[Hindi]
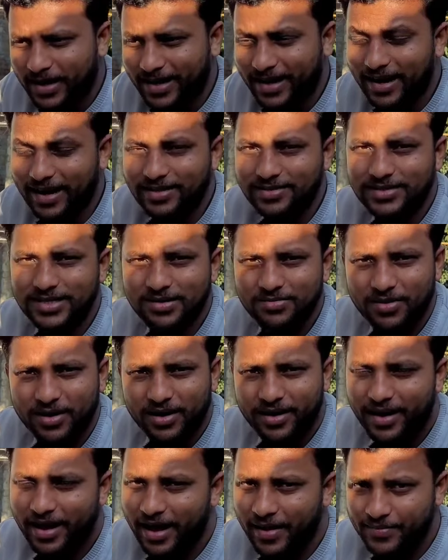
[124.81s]
कैल्शियम
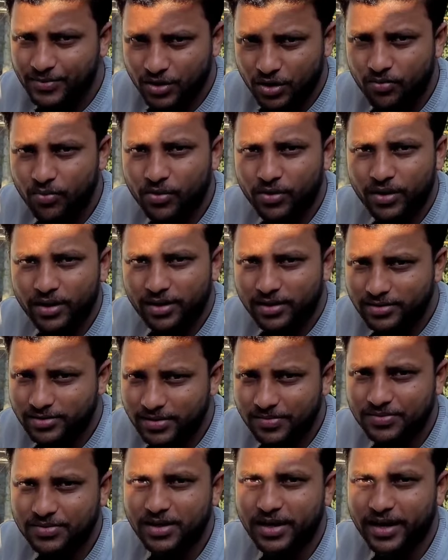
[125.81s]
अगर एब्जॉर्ब होने के लिए
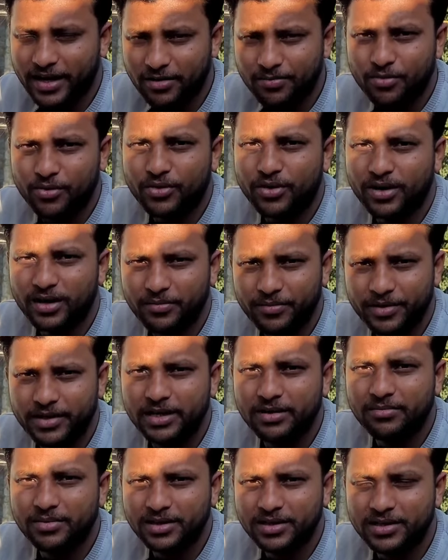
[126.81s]
सबसे इम्पोर्टेंट है
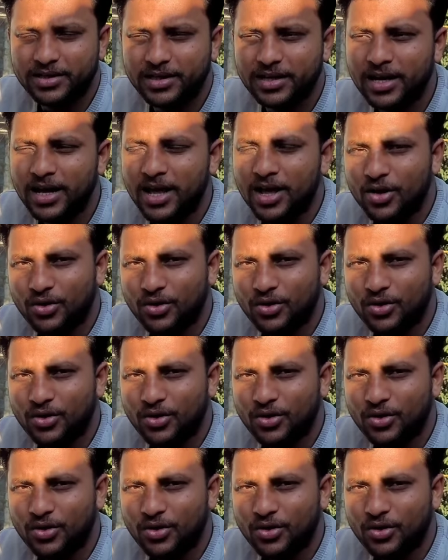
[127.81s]
विटामिन डी थ्री